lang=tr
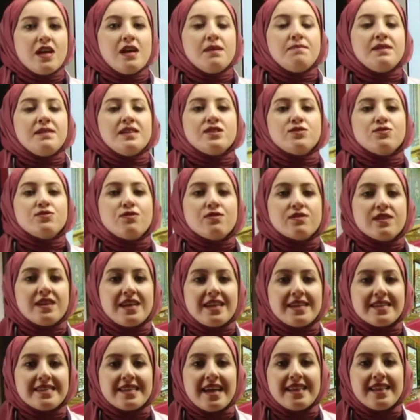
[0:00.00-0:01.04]
birçok
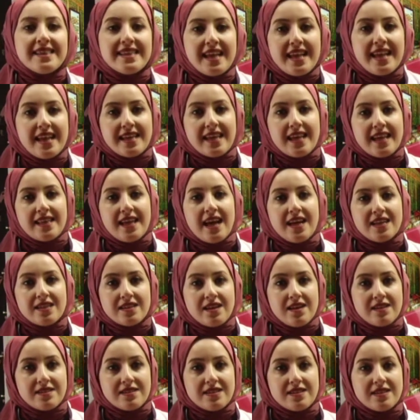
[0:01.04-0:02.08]
yerinden delegeler
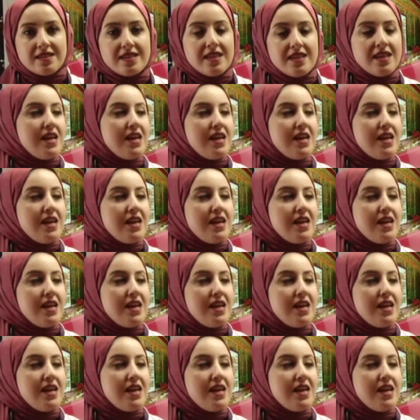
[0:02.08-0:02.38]
katıldı.